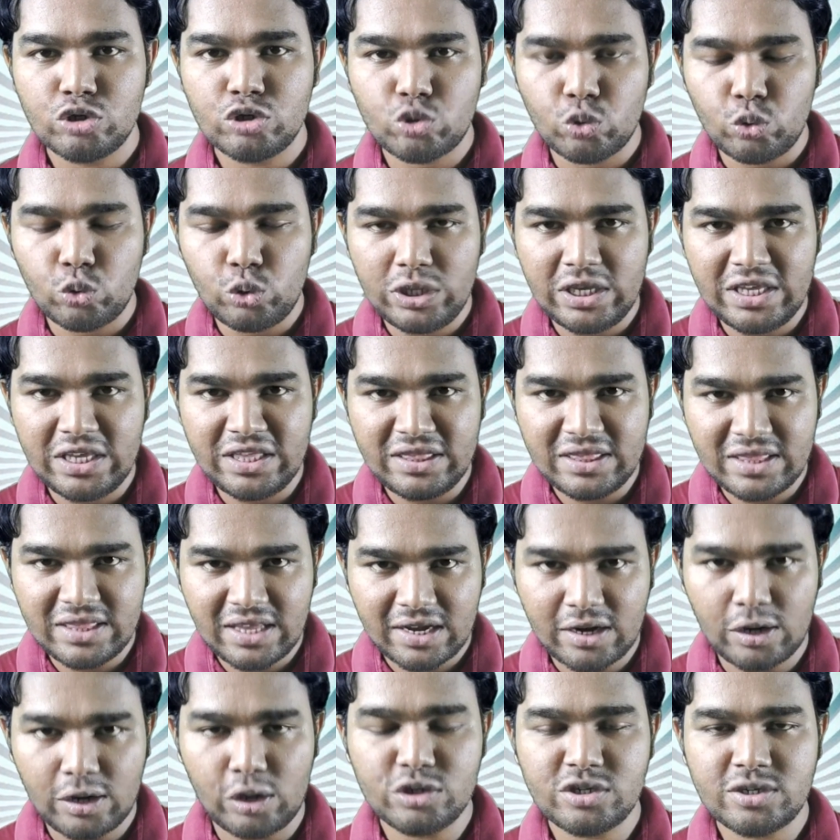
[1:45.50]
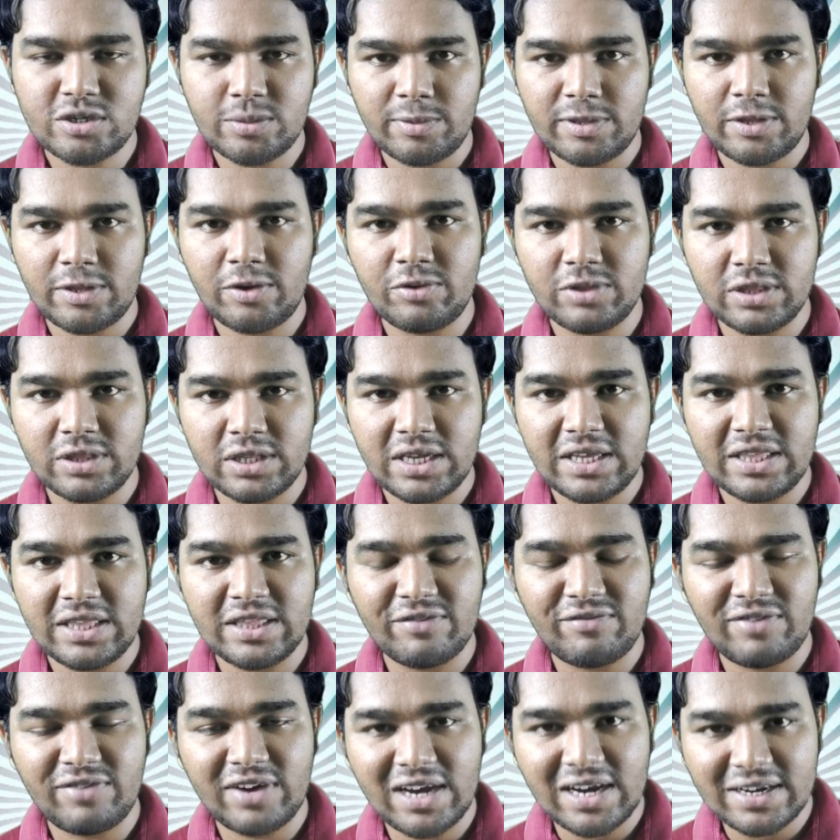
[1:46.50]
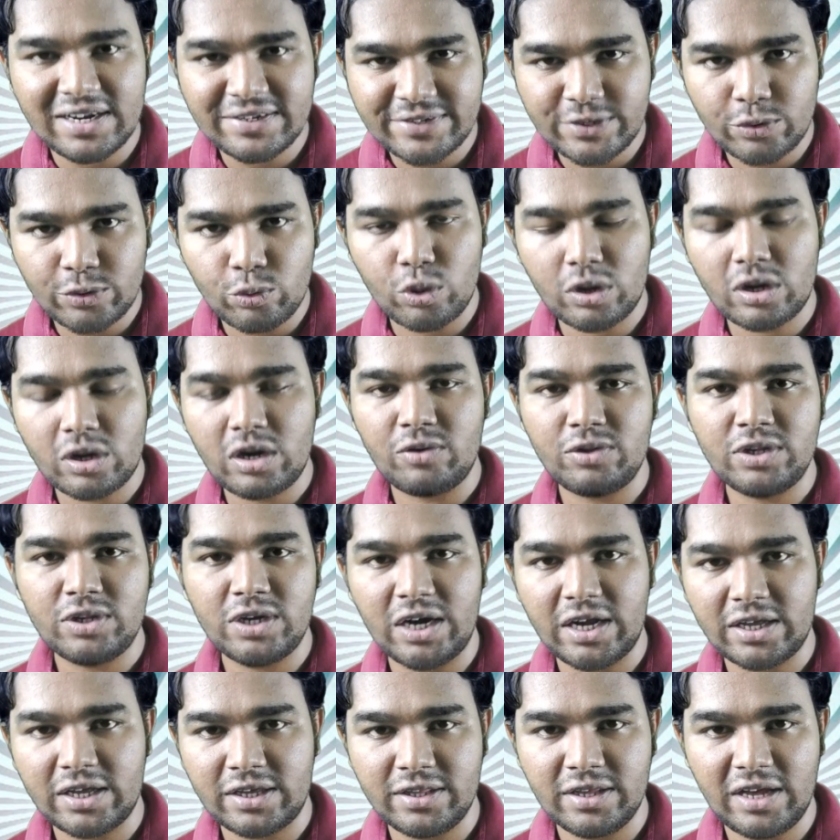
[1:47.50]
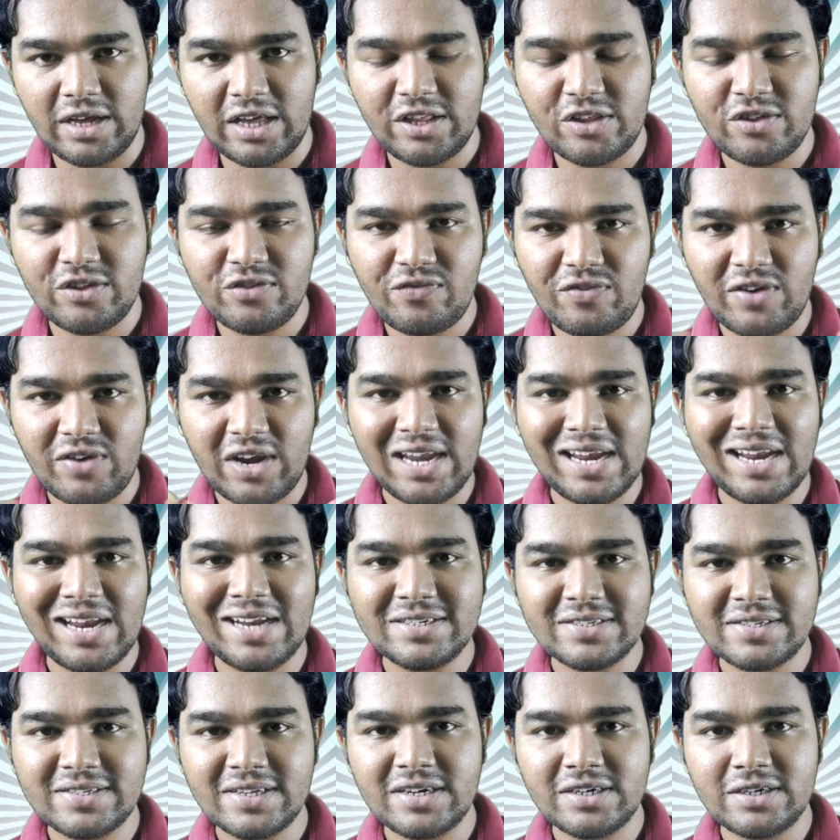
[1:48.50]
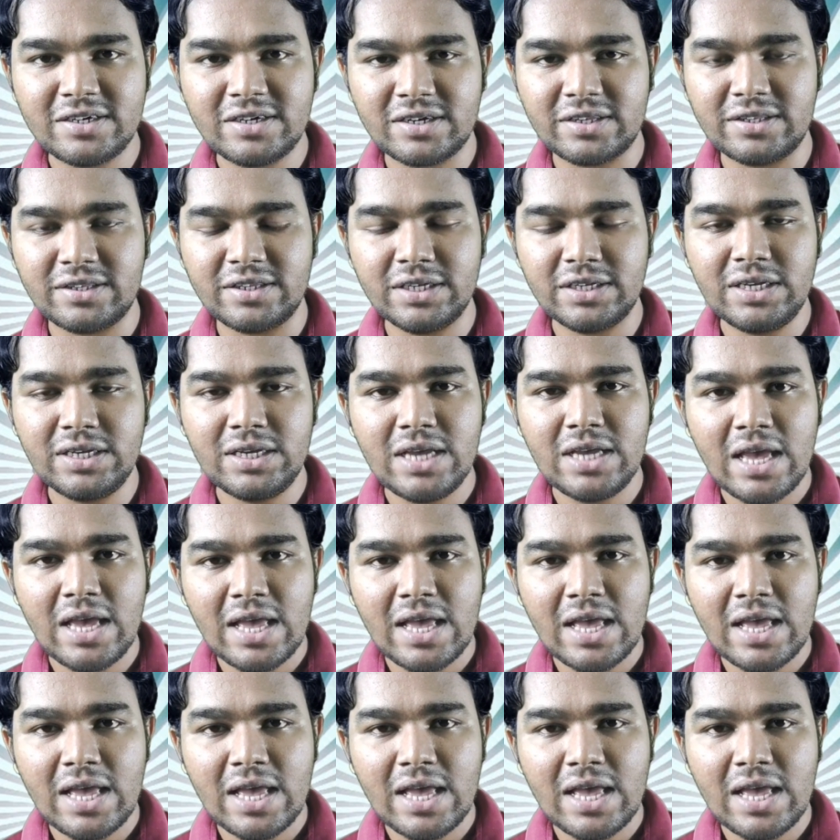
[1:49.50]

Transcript: ஸோ இந்த கான்செப்ட் தான் வந்து இந்த ஃப்ரீலான்சிங் ஒர்க்கில் வந்து நடக்குது அதாவது ஃப்ரீலான்சருன்றது